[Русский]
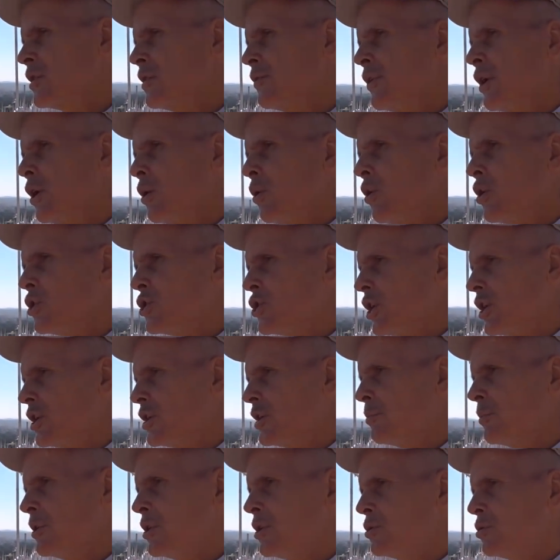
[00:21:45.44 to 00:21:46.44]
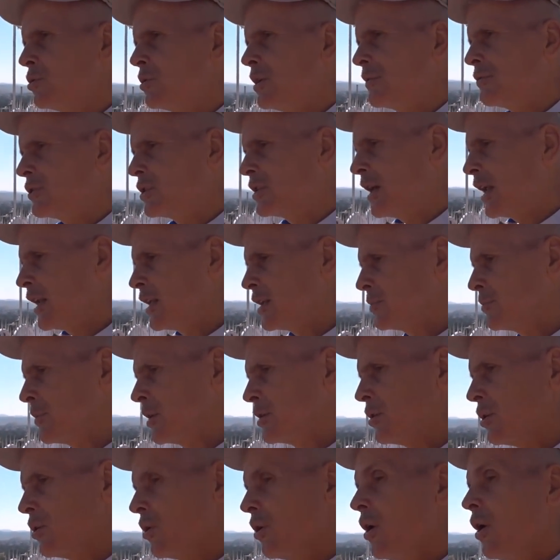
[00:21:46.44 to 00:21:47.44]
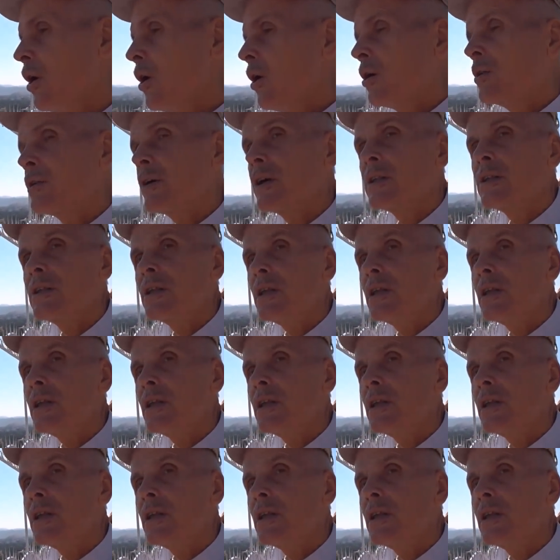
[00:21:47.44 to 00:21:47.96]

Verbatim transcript: две очереди, мы не туда встали, смотрю. Он говорит,